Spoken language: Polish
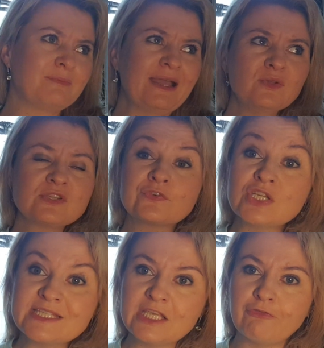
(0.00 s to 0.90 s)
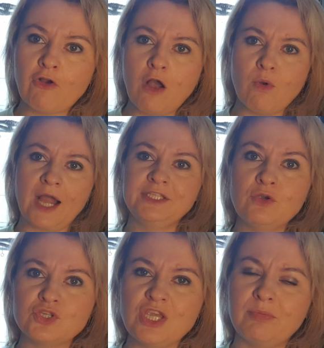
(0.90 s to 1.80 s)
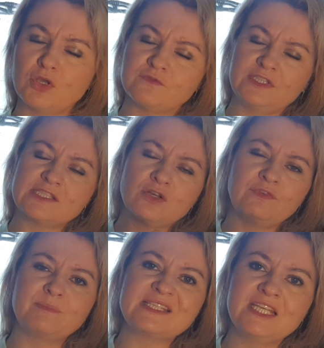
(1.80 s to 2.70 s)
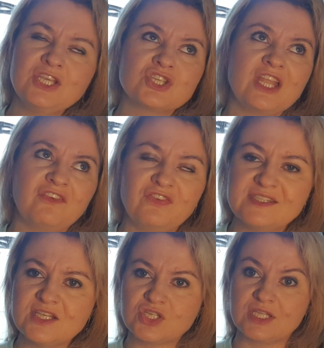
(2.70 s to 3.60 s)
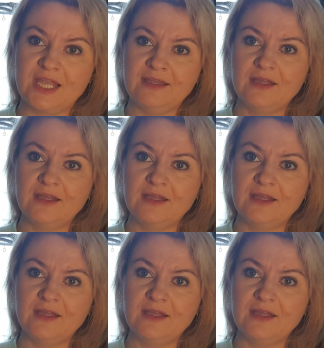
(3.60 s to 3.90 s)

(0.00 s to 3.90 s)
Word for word: dbając o wszystkich w koło, a nie o siebie, o swoje zdrowie psychiczne i fizyczne,